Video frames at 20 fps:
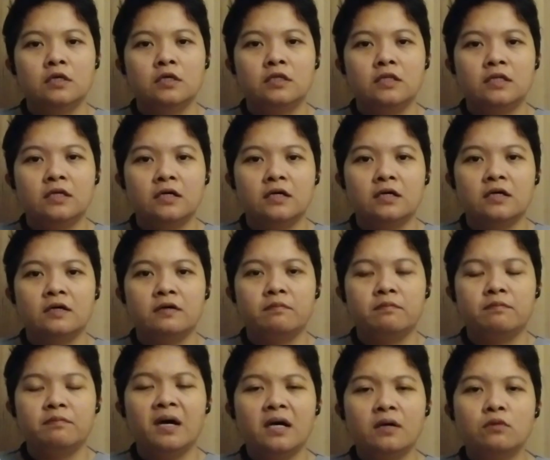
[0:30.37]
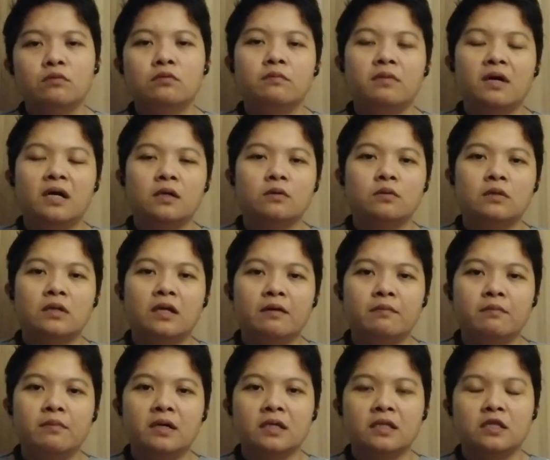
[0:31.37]
na bagong-bago
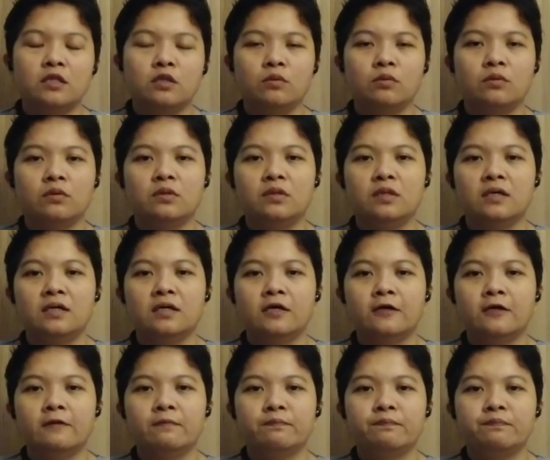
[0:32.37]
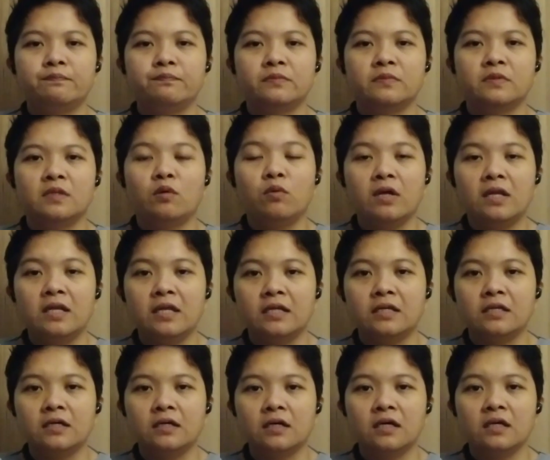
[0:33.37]
lamang ito na nawala
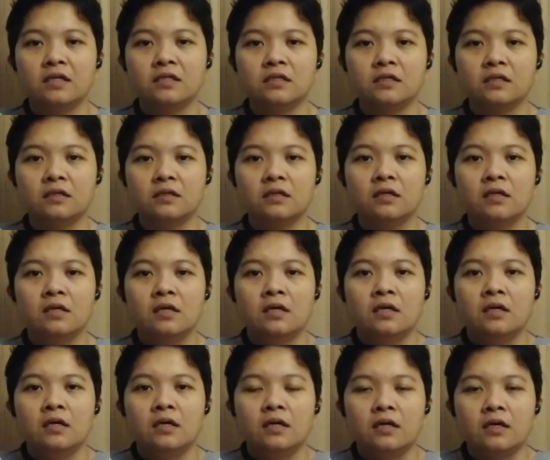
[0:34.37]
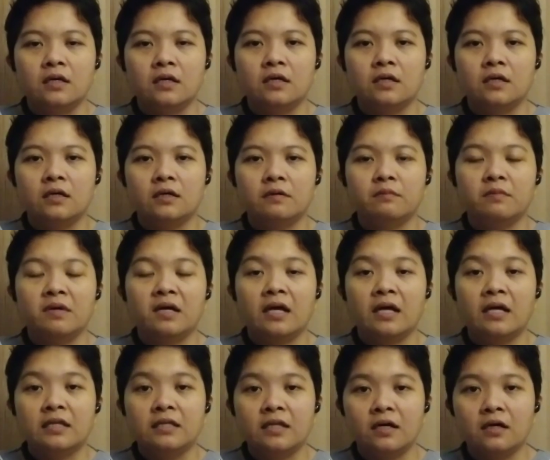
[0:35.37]
ng kanyang uh, mga
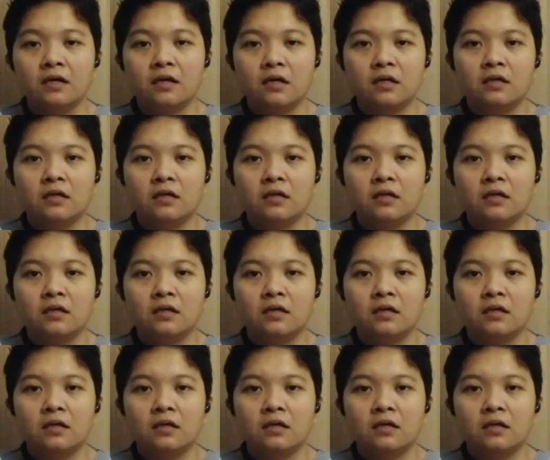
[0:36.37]
anak.